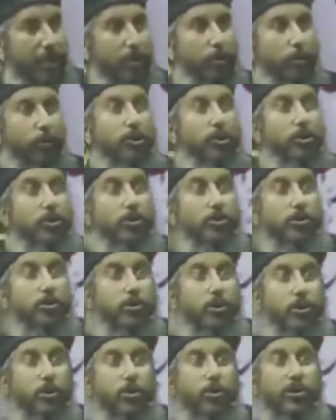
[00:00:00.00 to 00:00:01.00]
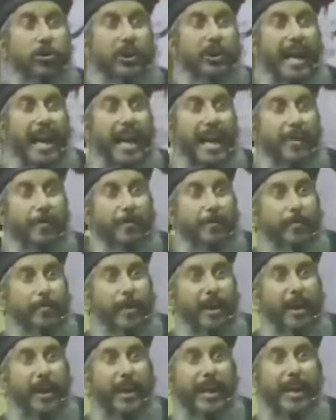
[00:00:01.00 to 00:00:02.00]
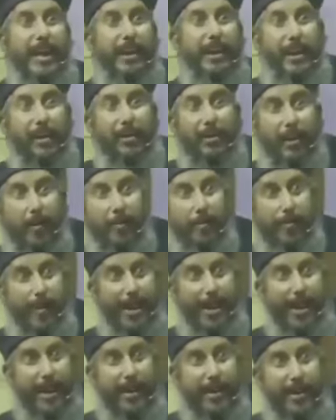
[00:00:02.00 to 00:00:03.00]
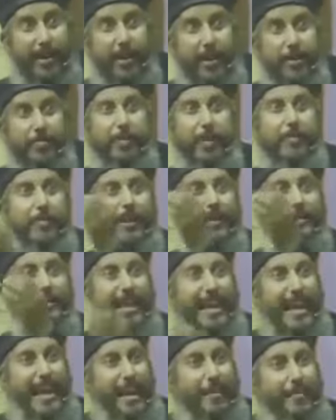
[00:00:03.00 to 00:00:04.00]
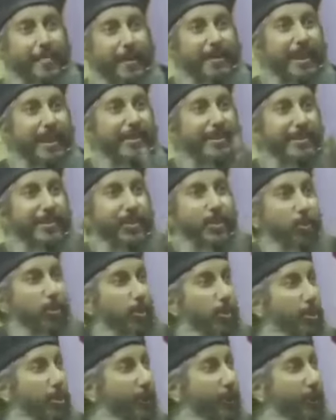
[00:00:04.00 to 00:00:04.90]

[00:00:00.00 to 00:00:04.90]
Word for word: وتسجد قدام هيكل ربنا بمثابة السجود